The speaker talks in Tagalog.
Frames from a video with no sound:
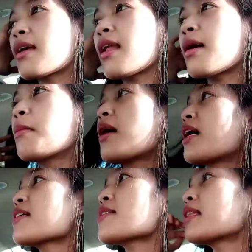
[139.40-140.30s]

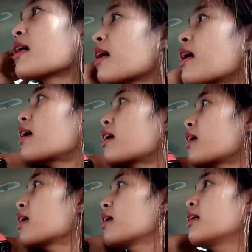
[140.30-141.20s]
labas ng
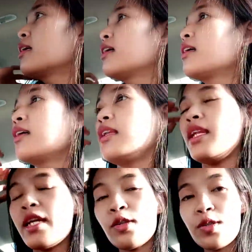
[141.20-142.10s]

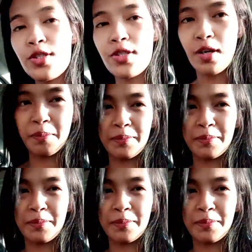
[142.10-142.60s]
liquor shop.